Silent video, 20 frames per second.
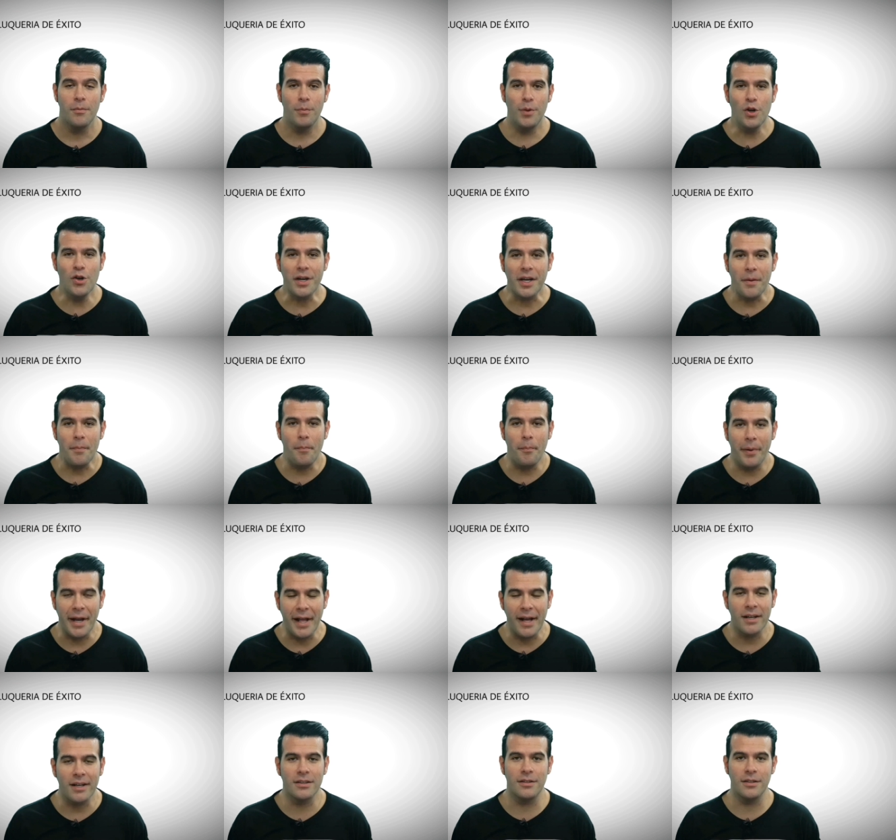vieron qué
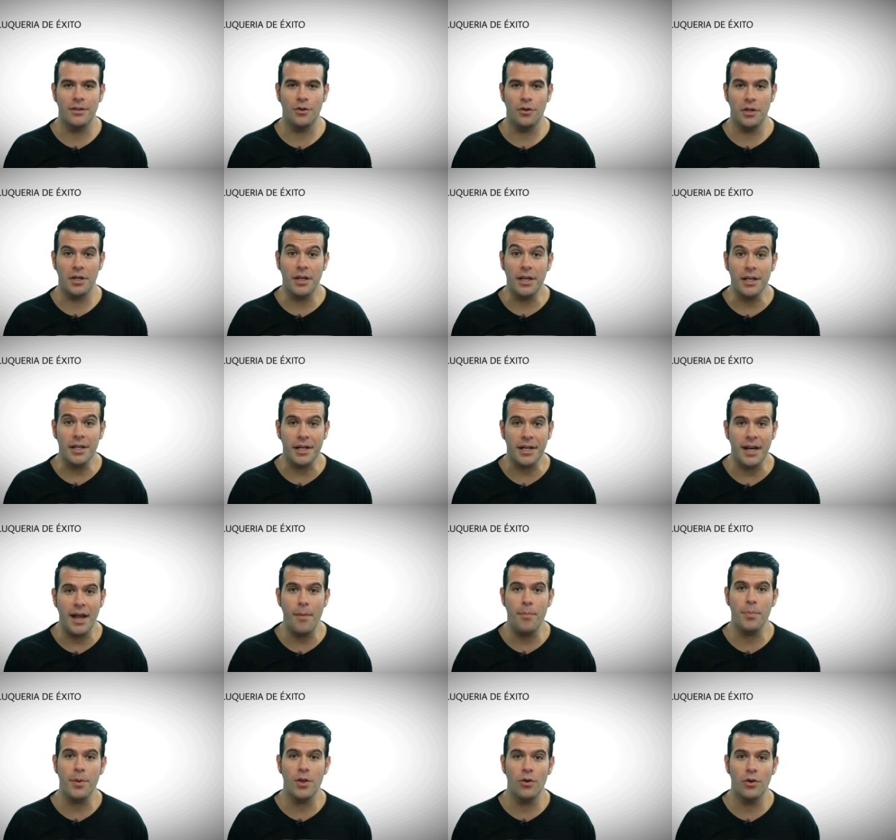práctico y qué
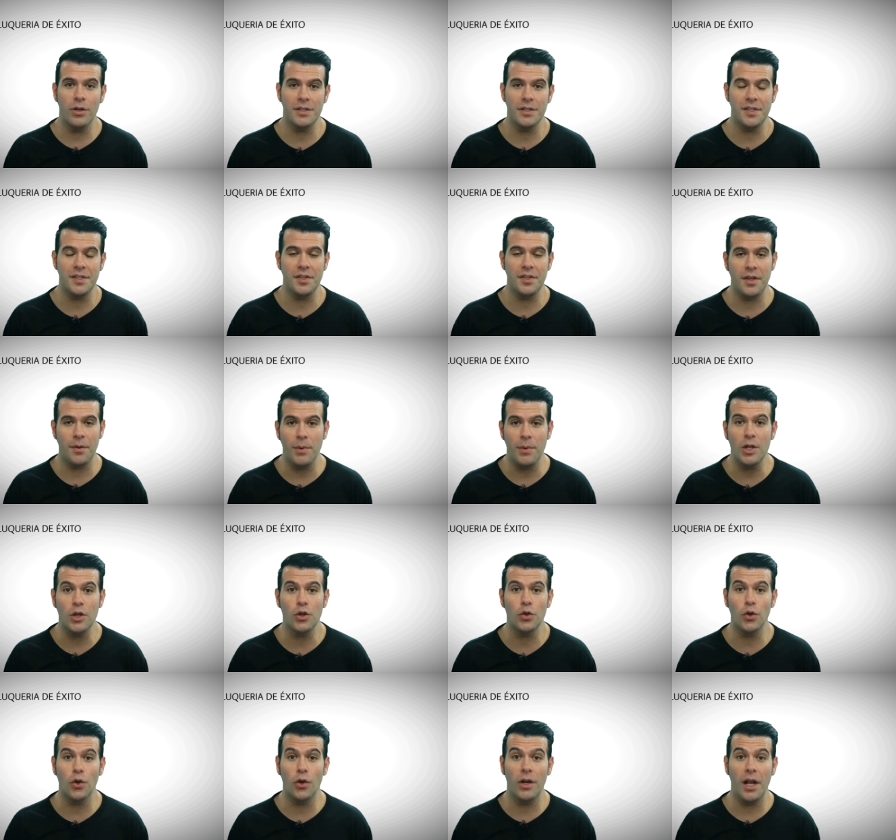rápido es este
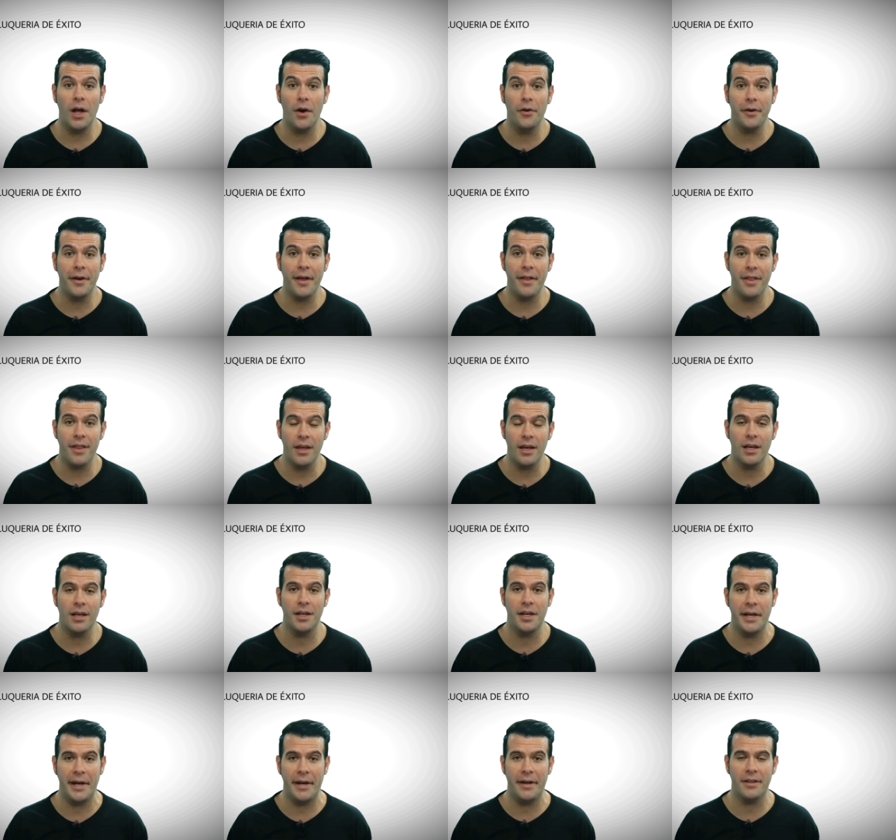método a la hora de
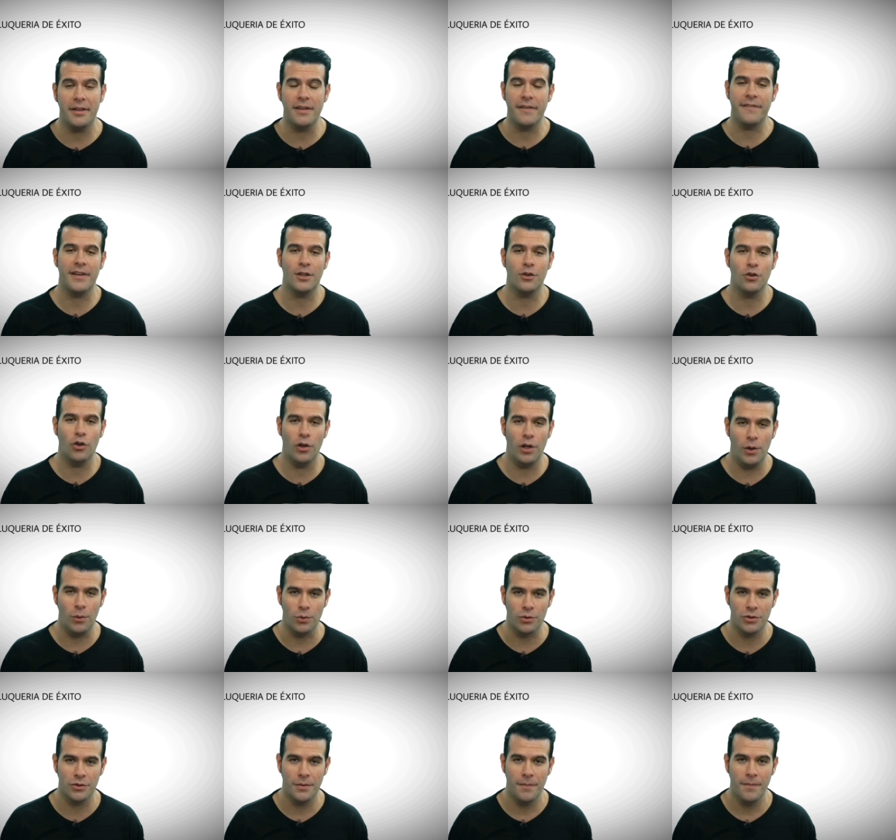generar este efecto de
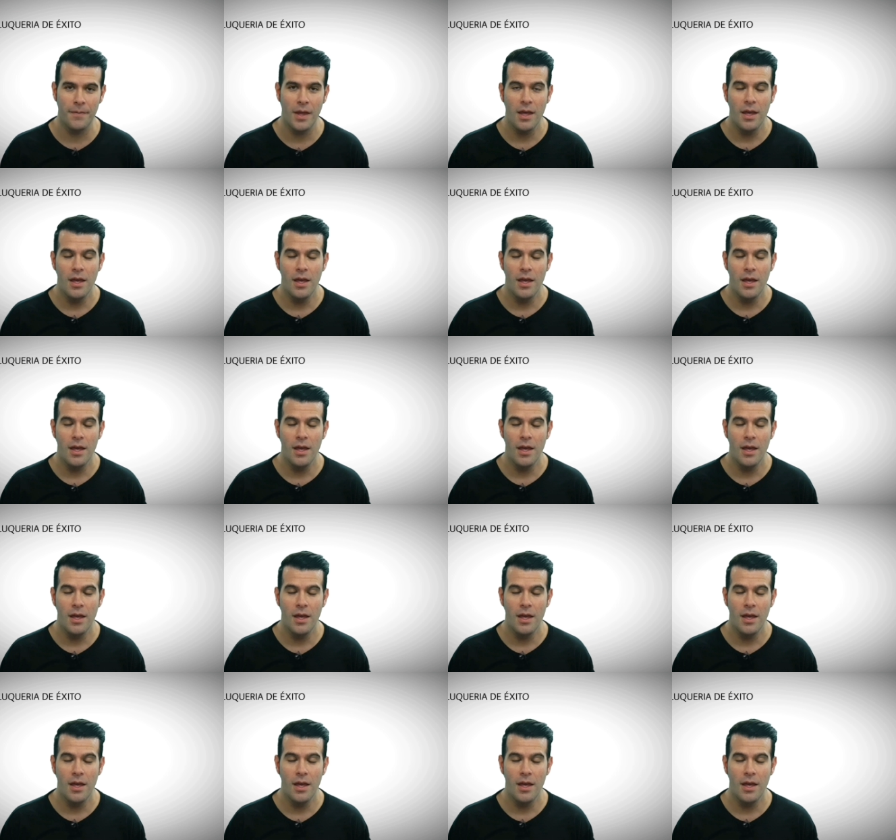luz.